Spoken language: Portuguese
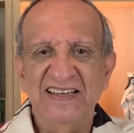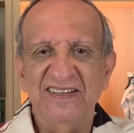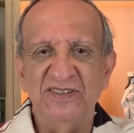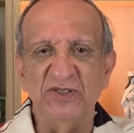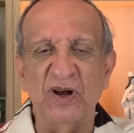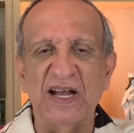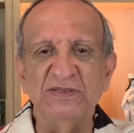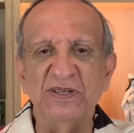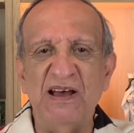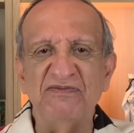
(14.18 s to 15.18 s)

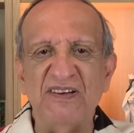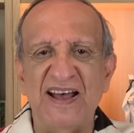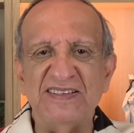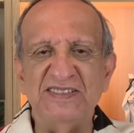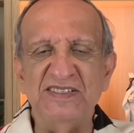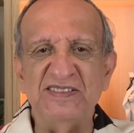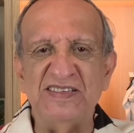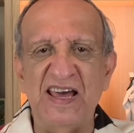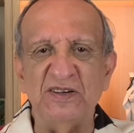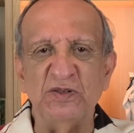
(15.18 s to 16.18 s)
jogando na face de
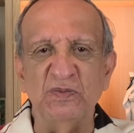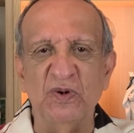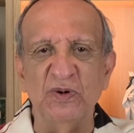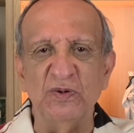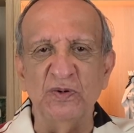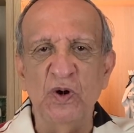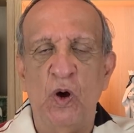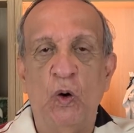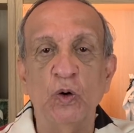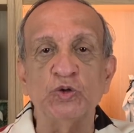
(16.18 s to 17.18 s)
Sérgio Moro
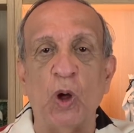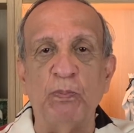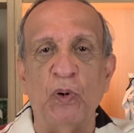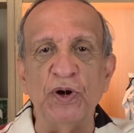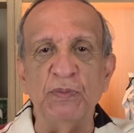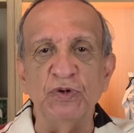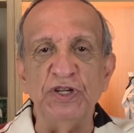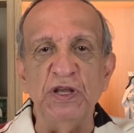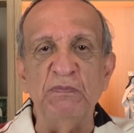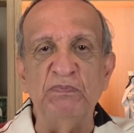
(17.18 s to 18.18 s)
o topônimo de
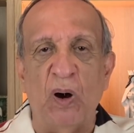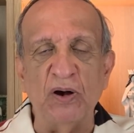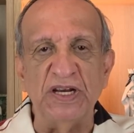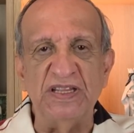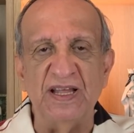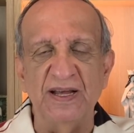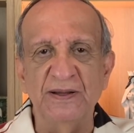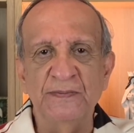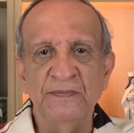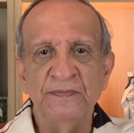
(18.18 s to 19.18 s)

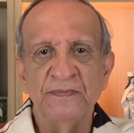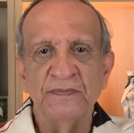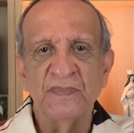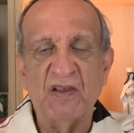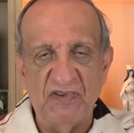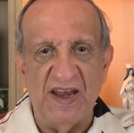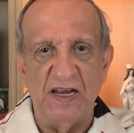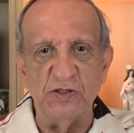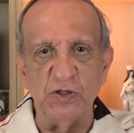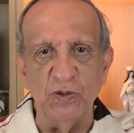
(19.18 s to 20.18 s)
hipócrita,
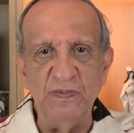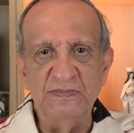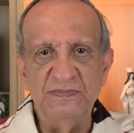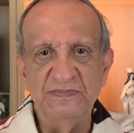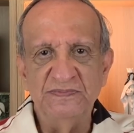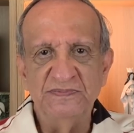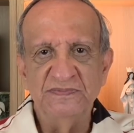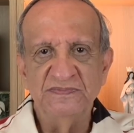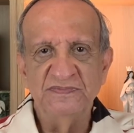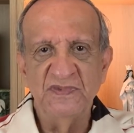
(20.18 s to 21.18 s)
viralizou.
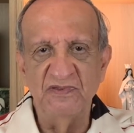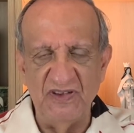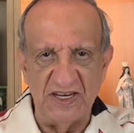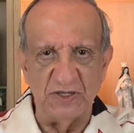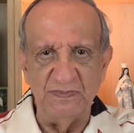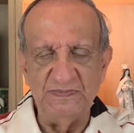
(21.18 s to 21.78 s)
Vejam.